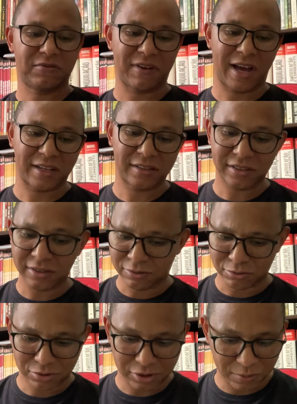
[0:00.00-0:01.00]
Wagner,
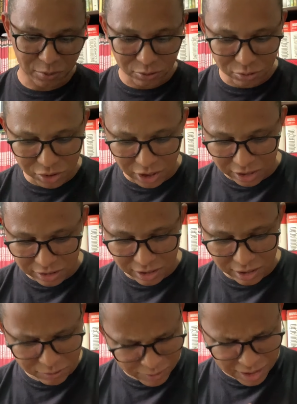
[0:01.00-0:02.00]
não sei pronunciar
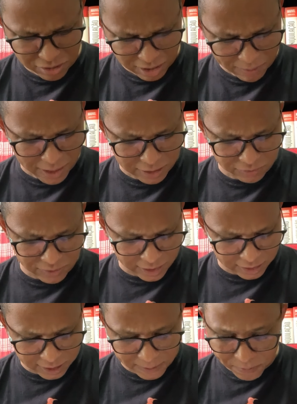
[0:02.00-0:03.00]
direito, mas acho que é Matt
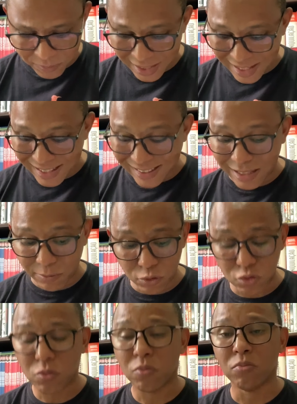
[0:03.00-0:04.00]
Wagner.
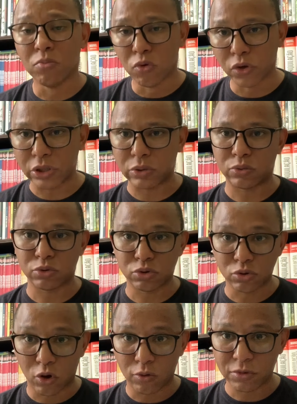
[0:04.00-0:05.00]
Temos muitos
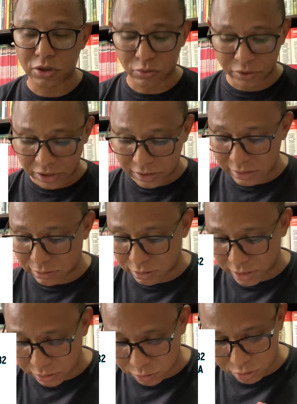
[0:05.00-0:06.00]
nomes conhecidos
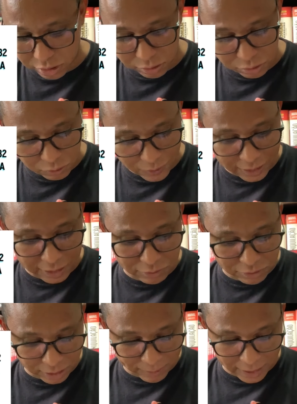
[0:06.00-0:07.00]
da indústria dos
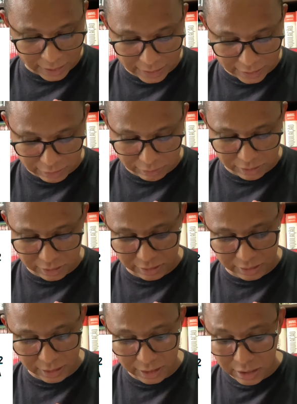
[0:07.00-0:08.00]
quadrinhos trabalhando aqui,
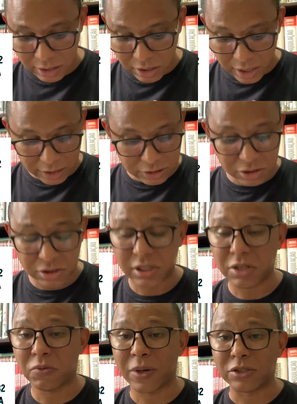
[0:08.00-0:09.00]
né? A gente
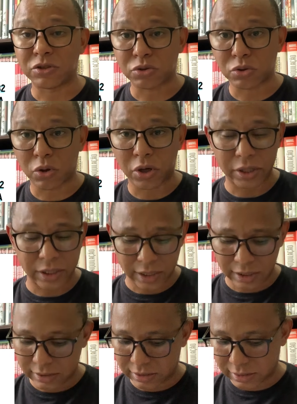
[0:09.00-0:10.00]
tem uma
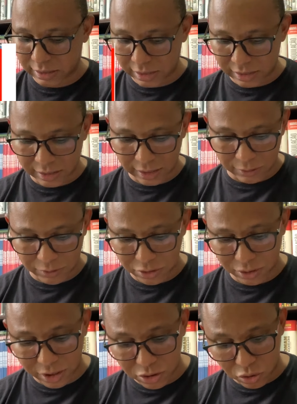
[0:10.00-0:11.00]
história escrita, uma
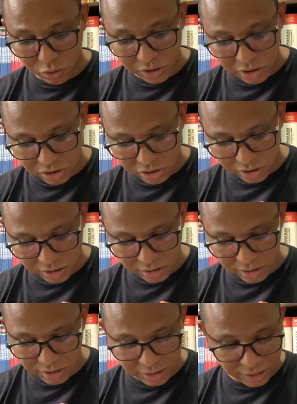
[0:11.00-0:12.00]
história de origem,
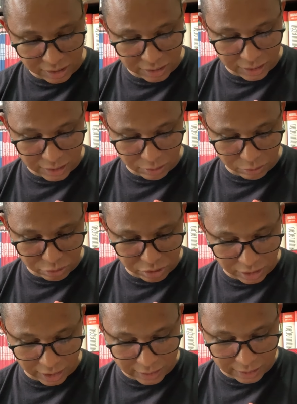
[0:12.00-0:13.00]
escrita e
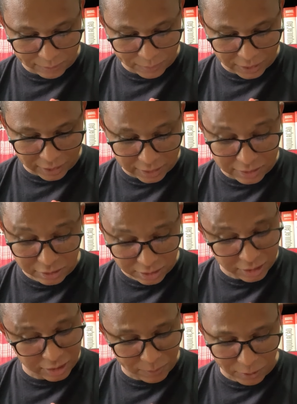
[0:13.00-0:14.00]
ilustrada pela,
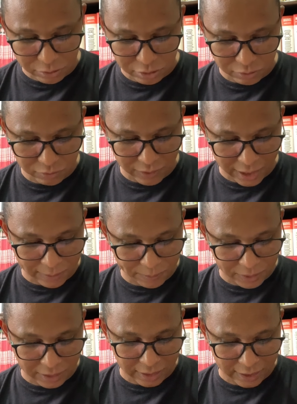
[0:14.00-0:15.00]
escrita pelo
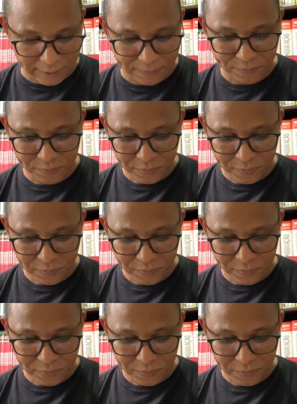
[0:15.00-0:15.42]
pela